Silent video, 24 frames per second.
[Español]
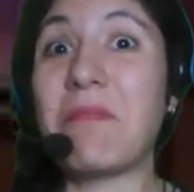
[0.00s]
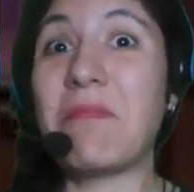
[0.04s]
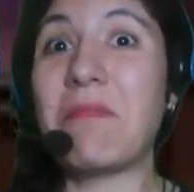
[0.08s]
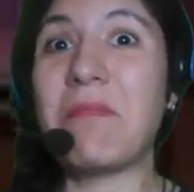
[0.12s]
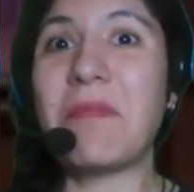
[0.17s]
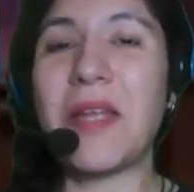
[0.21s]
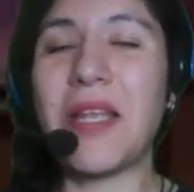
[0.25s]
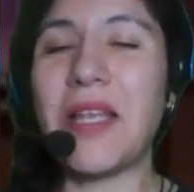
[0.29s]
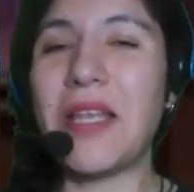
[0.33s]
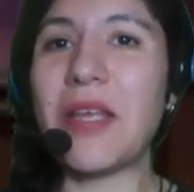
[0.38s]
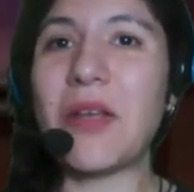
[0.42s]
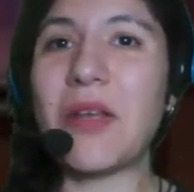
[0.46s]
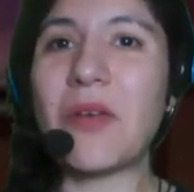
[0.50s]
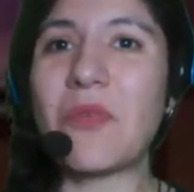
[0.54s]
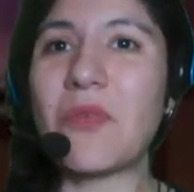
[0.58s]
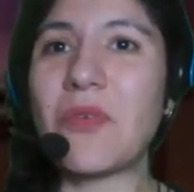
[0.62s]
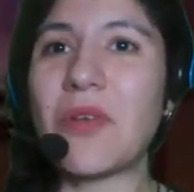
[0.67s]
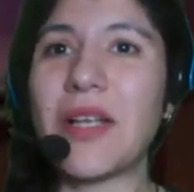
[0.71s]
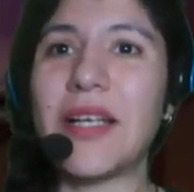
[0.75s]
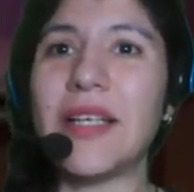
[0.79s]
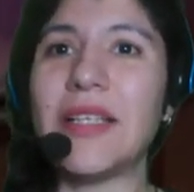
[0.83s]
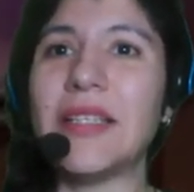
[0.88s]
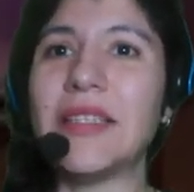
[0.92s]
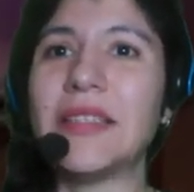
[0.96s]

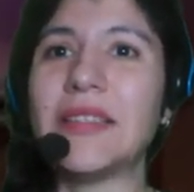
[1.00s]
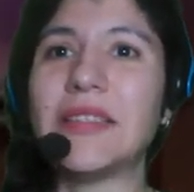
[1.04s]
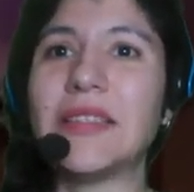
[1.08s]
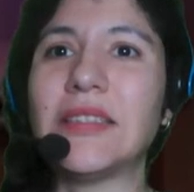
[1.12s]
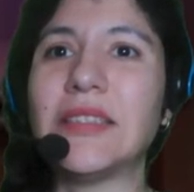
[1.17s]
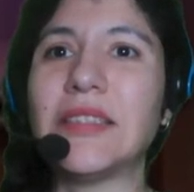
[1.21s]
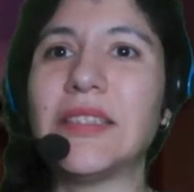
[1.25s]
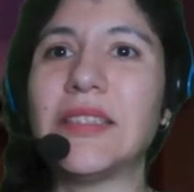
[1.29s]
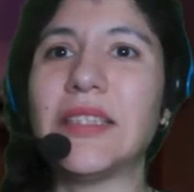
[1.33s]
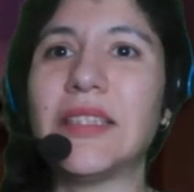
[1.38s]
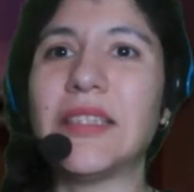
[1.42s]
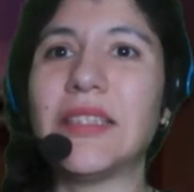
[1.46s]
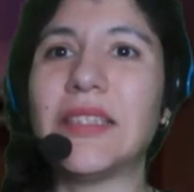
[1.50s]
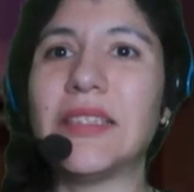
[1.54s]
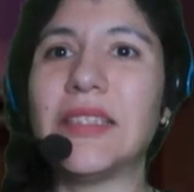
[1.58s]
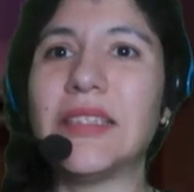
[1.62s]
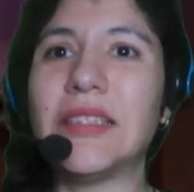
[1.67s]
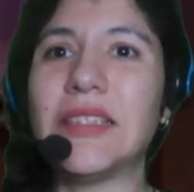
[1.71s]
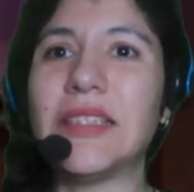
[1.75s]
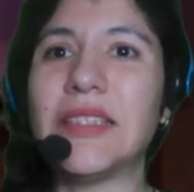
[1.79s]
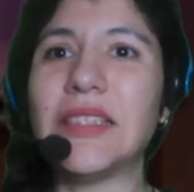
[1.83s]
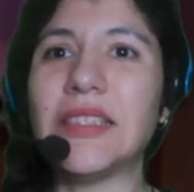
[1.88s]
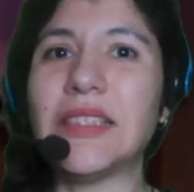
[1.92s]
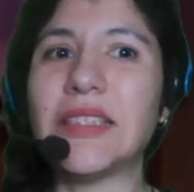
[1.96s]
película
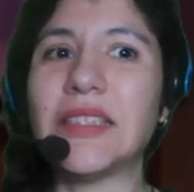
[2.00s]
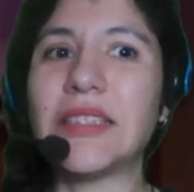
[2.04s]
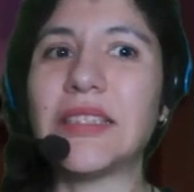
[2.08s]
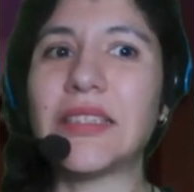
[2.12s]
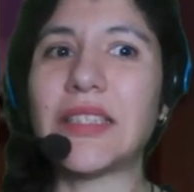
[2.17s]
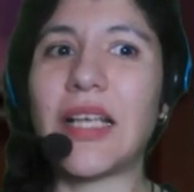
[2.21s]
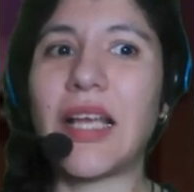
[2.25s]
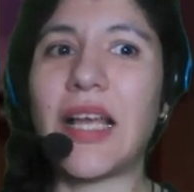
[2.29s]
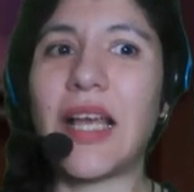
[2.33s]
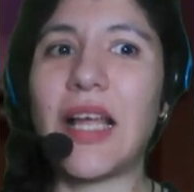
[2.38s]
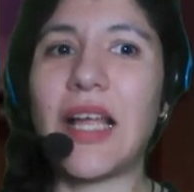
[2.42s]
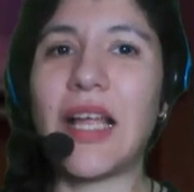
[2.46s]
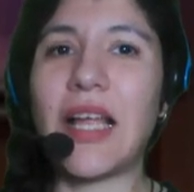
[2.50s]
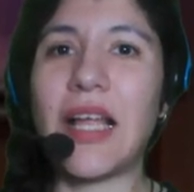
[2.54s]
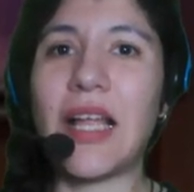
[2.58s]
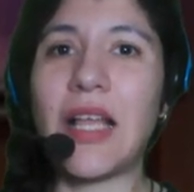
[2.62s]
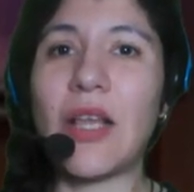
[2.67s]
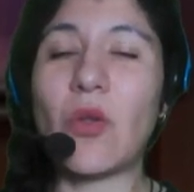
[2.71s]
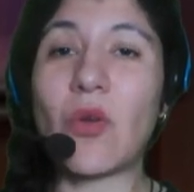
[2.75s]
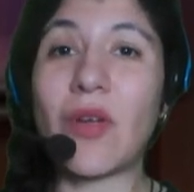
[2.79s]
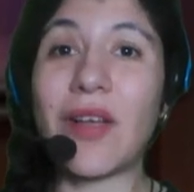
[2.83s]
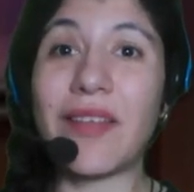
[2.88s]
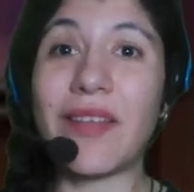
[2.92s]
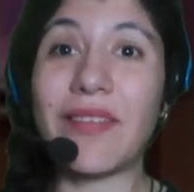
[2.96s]
es a
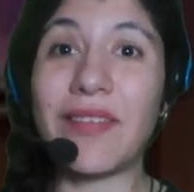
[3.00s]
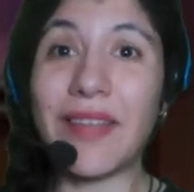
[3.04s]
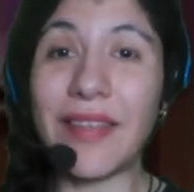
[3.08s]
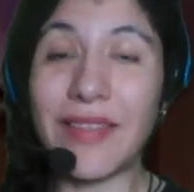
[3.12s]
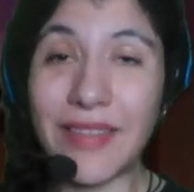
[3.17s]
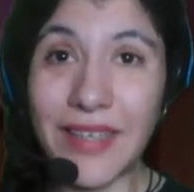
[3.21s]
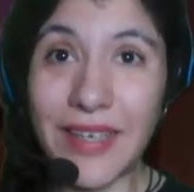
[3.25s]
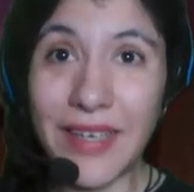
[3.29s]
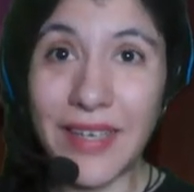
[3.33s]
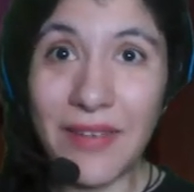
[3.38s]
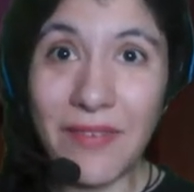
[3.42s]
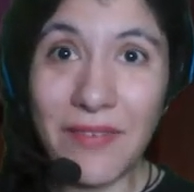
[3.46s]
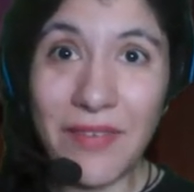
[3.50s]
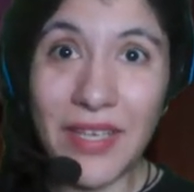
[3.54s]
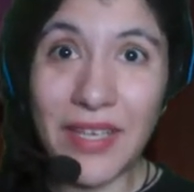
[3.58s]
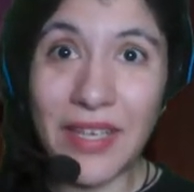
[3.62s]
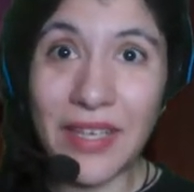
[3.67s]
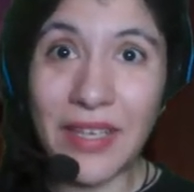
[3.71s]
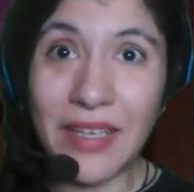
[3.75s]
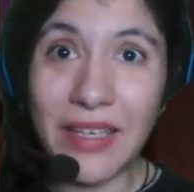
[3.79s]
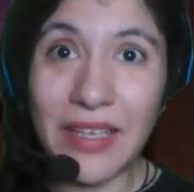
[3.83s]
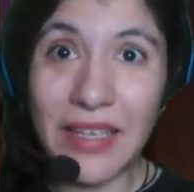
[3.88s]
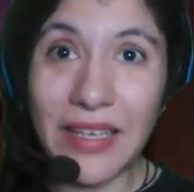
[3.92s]
lo que se atreven